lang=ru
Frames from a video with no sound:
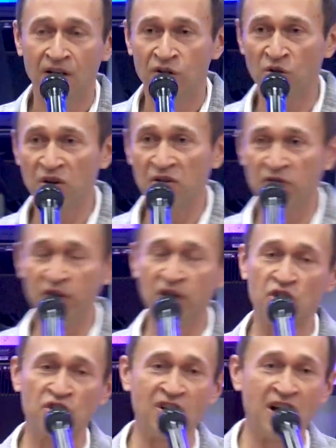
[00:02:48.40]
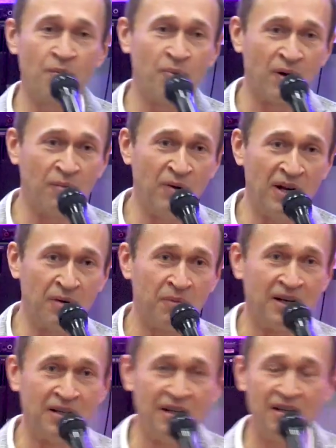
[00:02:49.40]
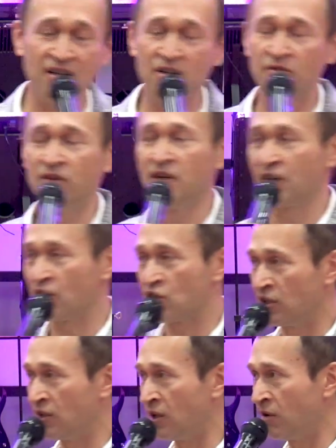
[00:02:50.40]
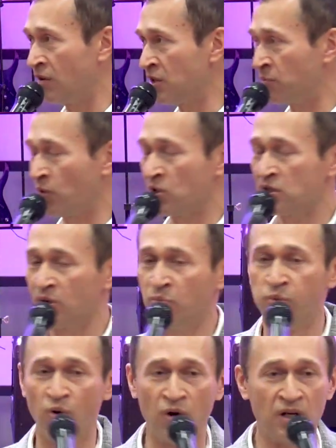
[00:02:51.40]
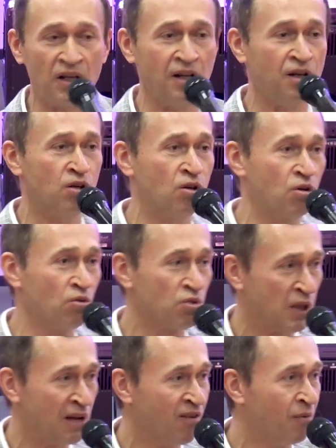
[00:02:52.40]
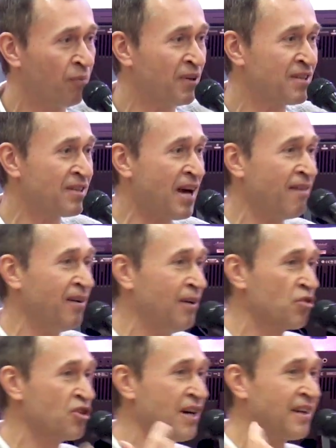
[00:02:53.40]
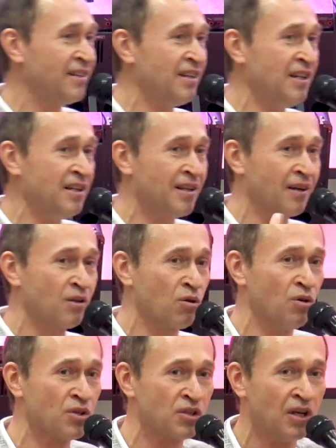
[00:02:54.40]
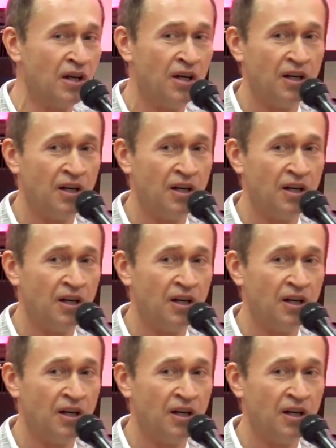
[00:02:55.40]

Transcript: то ли выраженная проблема или невыраженная, у вас просто боль или хруст, или вам поставили уже артрит, артроз,